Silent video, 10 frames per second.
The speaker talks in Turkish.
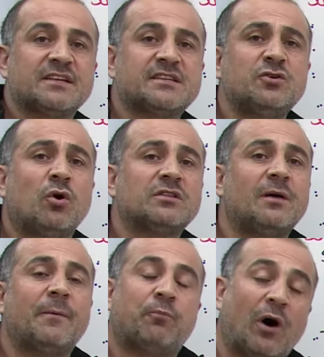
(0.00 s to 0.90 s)
Yazılı
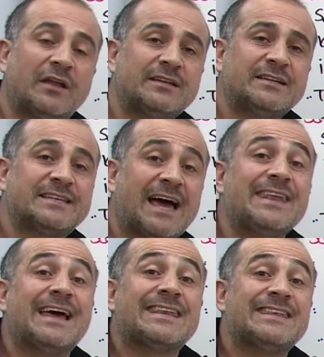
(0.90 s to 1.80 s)
yoklama
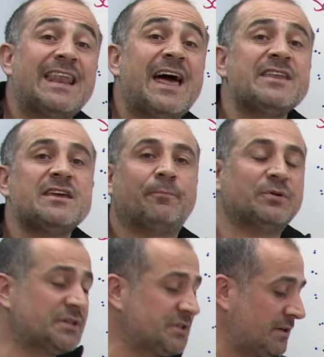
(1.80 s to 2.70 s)
puanlanırken neler
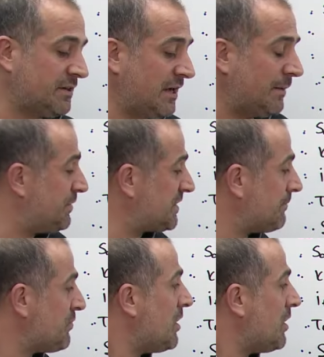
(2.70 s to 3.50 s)
yapılır diye bir